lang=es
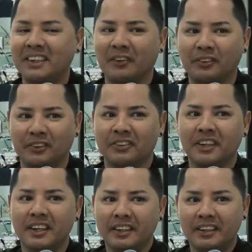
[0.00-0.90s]
de, unos,
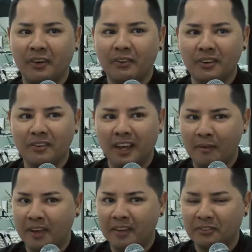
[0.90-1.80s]
de un
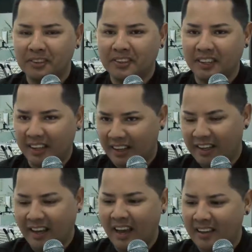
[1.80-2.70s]
evento eh,
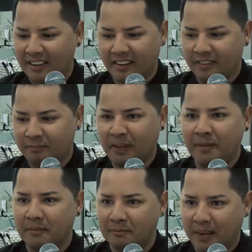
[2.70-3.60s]
que hay para,
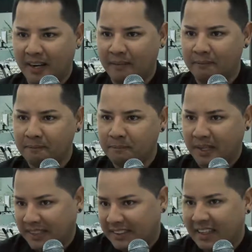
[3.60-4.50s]
para,
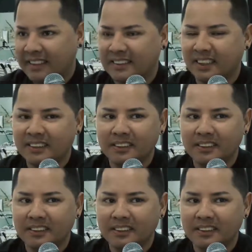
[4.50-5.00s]
para estilistas,